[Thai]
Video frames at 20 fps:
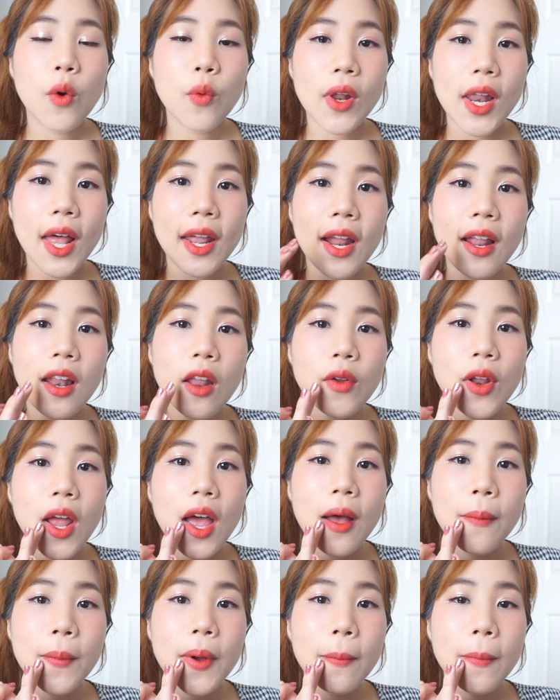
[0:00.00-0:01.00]
เวลาถ้าเรา
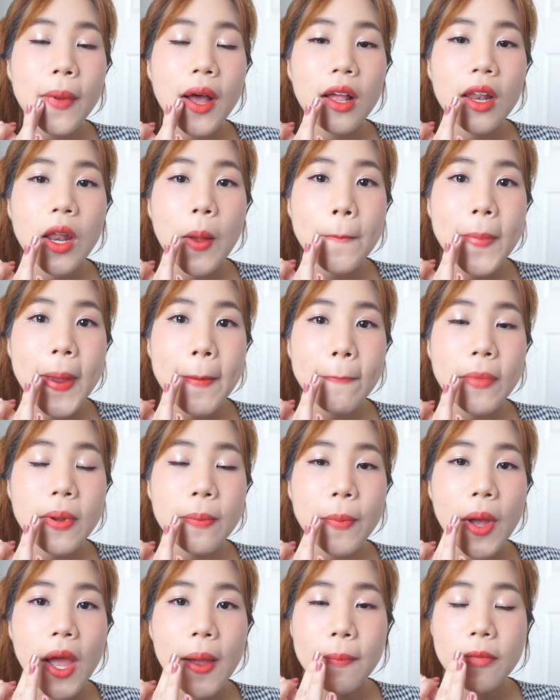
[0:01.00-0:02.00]
ทาบางๆ แล้วเมมขึ้
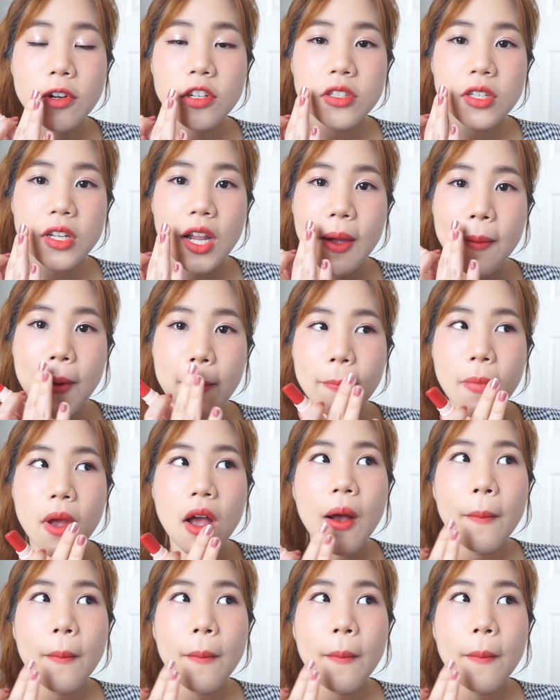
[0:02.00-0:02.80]
นไปมันก็จะได้แบบ